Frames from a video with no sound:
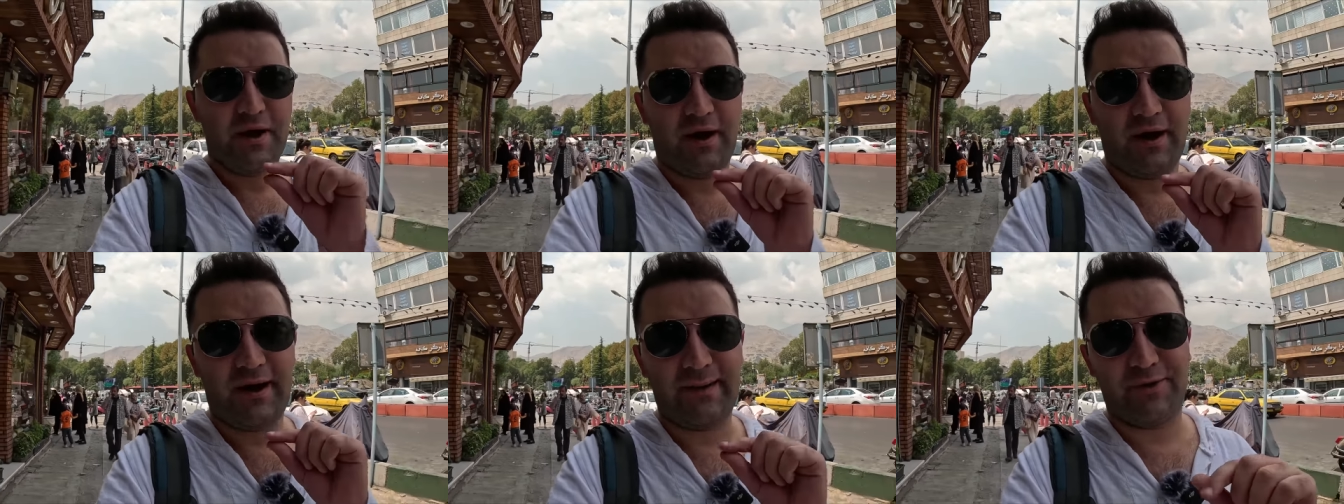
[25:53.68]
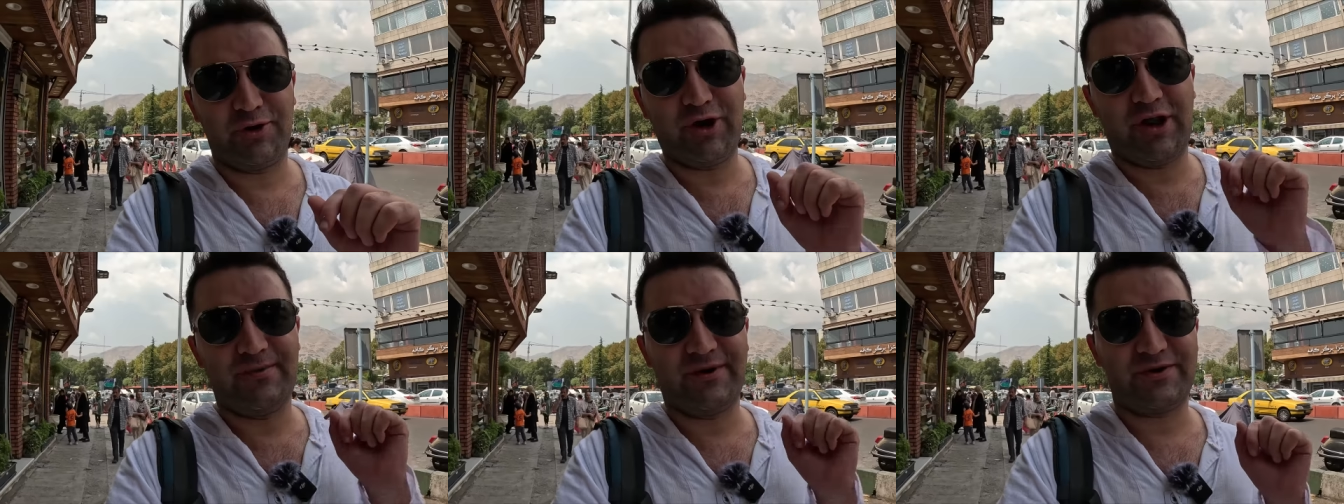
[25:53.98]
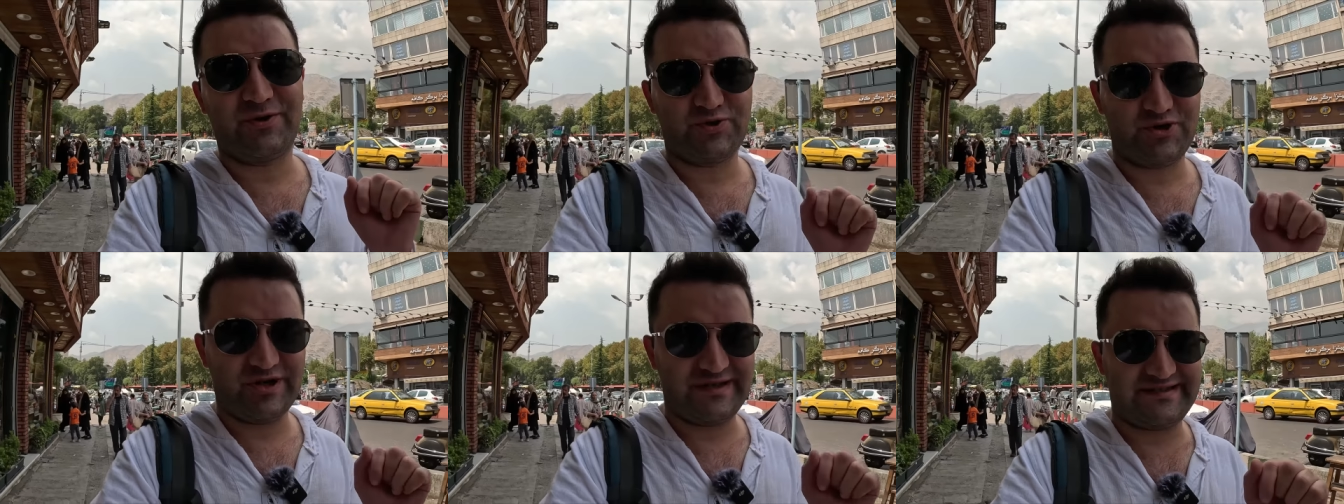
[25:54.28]
Abone
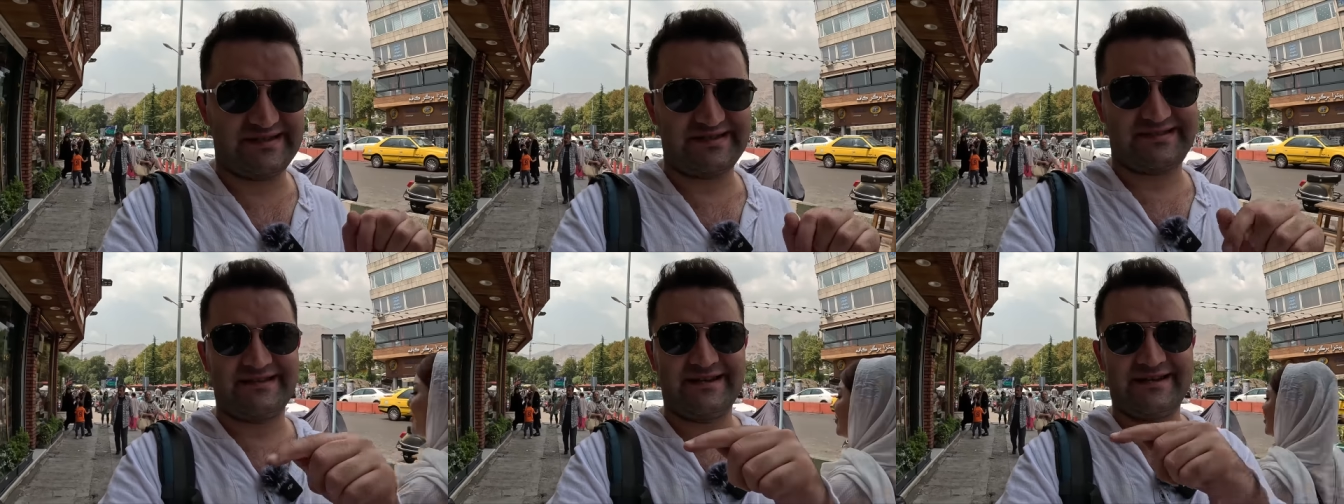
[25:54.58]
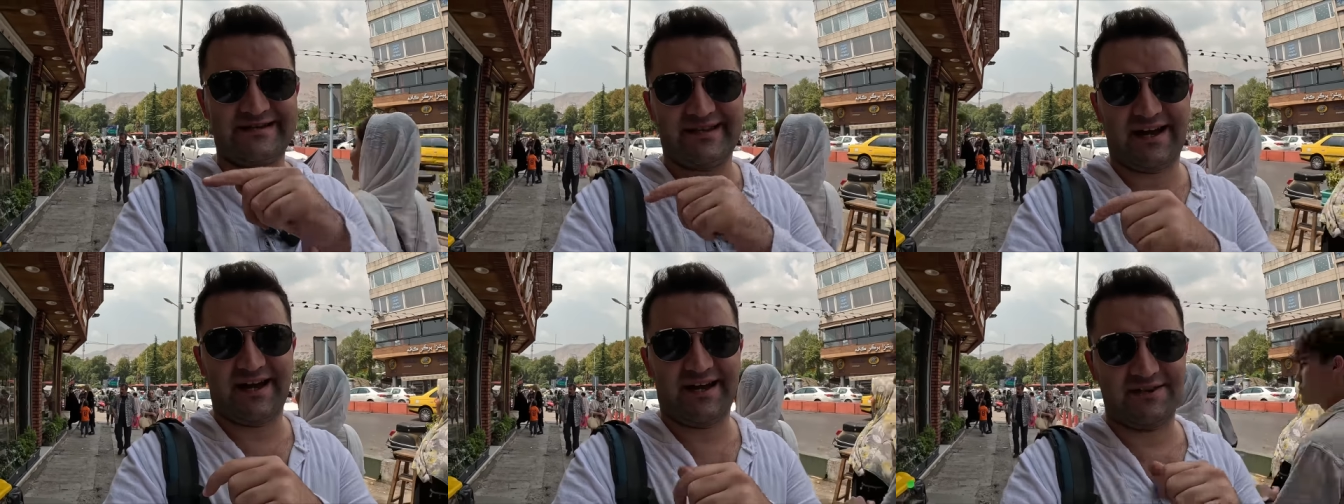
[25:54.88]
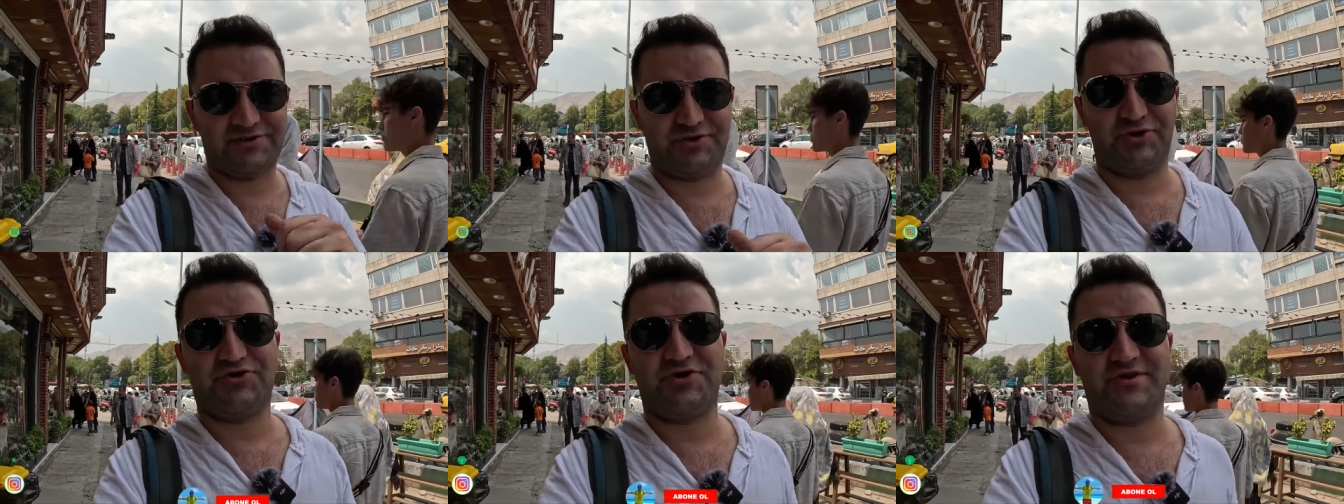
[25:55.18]
olmak ücretsiz. Sağ
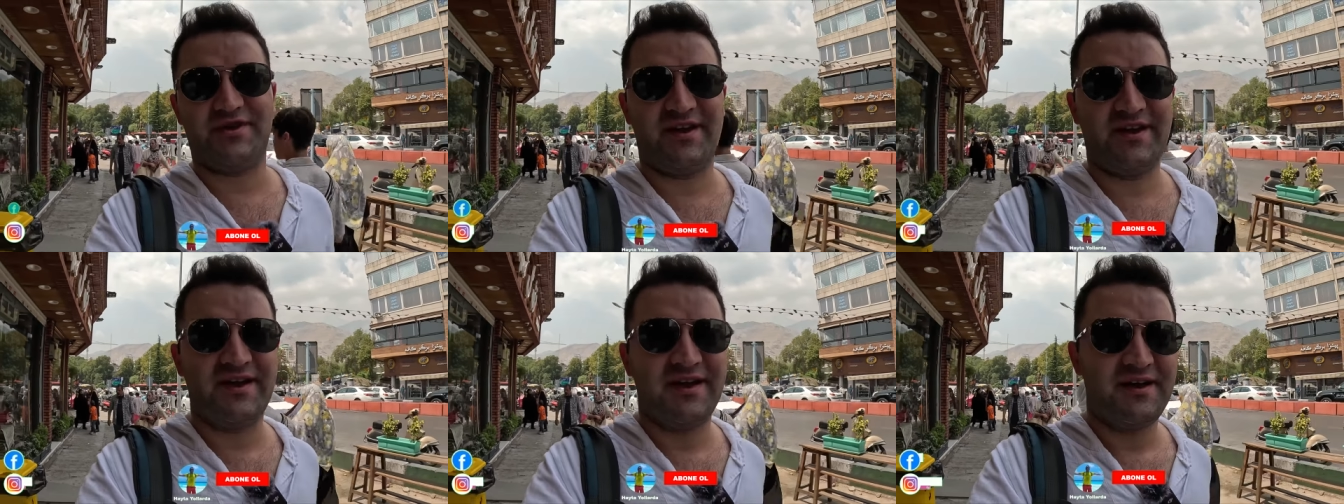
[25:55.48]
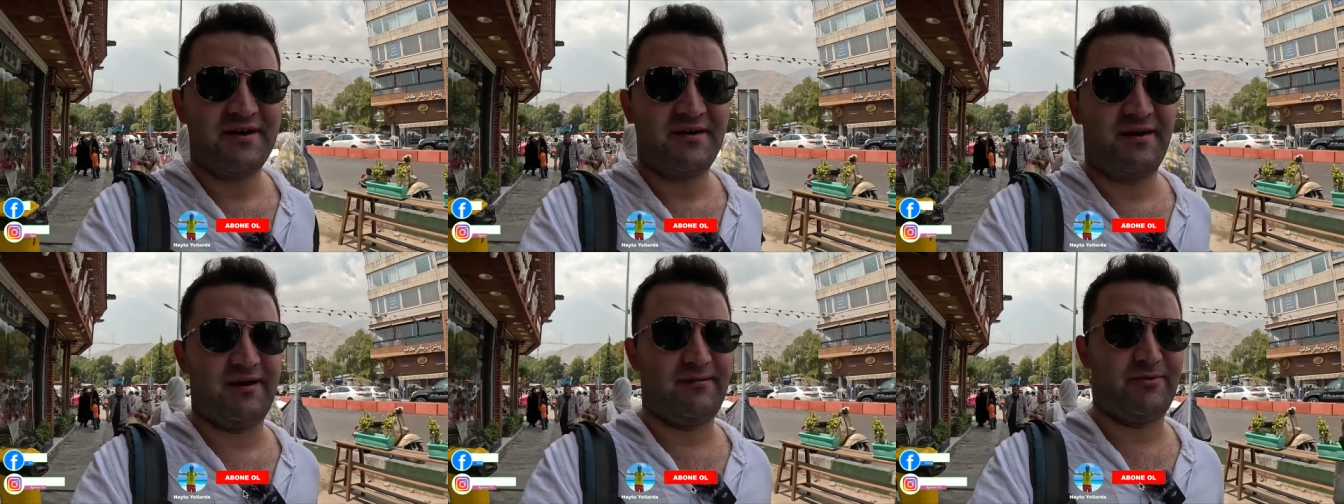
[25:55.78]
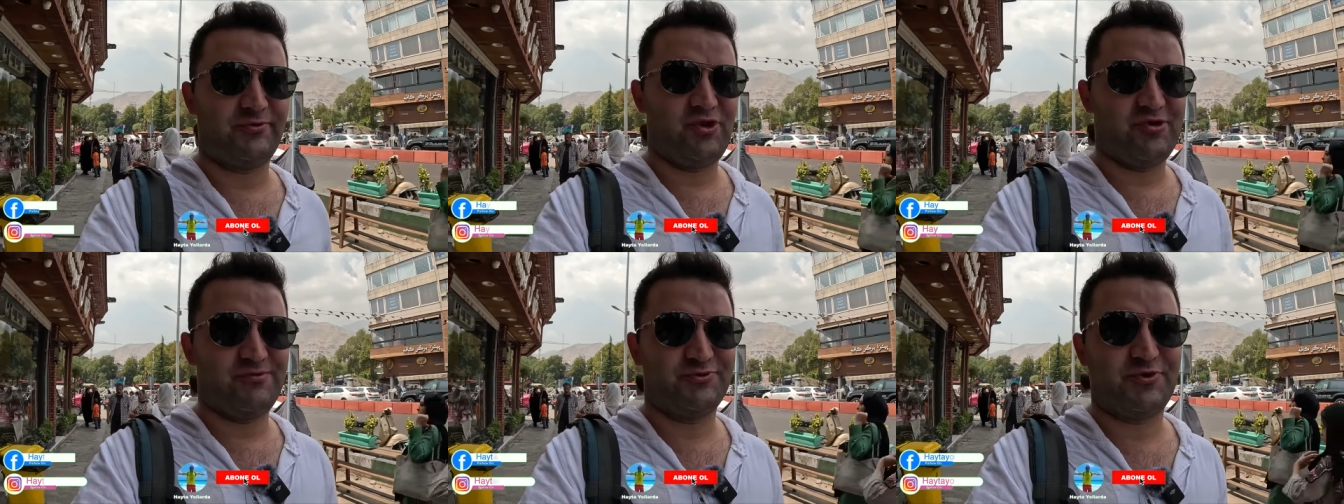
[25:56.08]
alt köşede
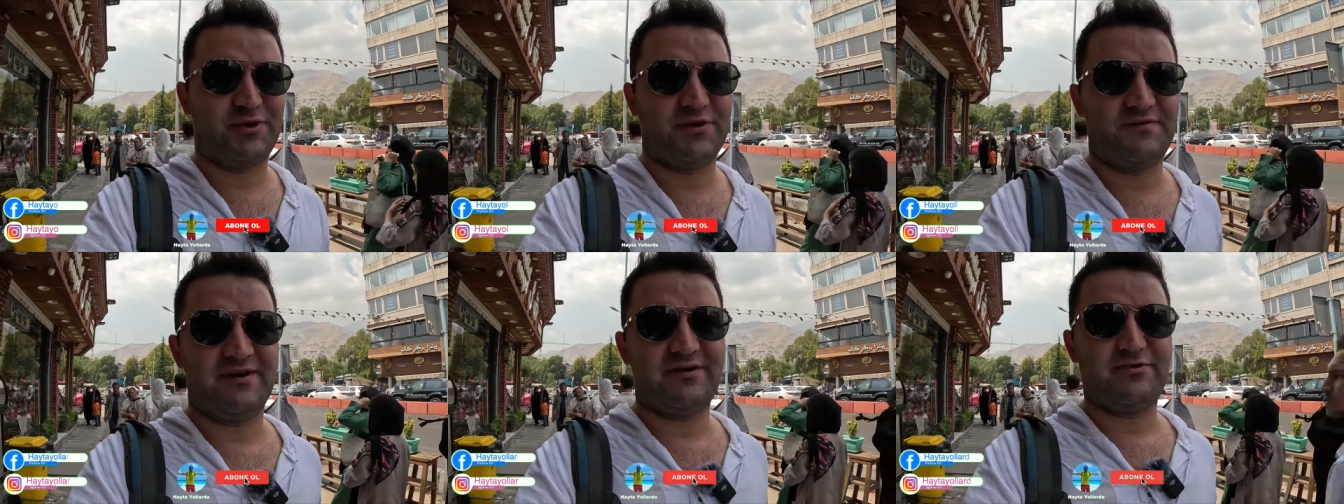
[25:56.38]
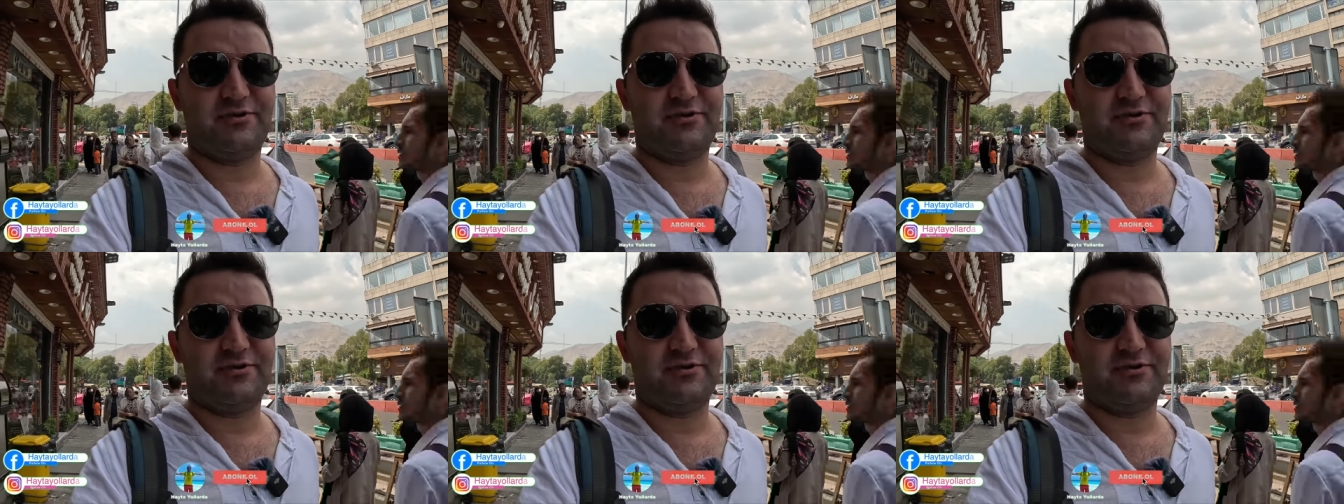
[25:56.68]
abone ol butonu var.